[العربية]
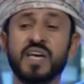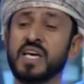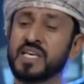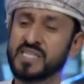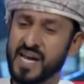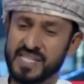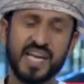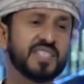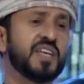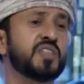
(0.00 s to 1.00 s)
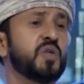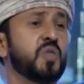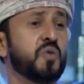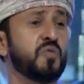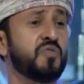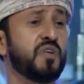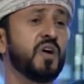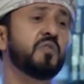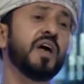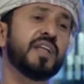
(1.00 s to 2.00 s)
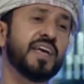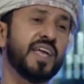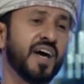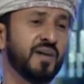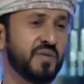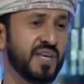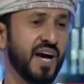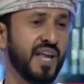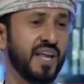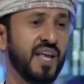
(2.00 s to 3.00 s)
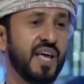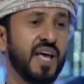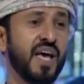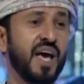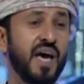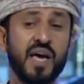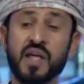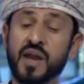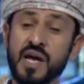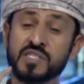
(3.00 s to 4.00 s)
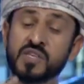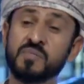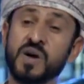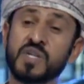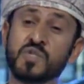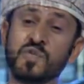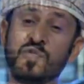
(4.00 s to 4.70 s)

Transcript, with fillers: جات حزات الظروف ولا لقيناهم رجال عين راسي ما تشوف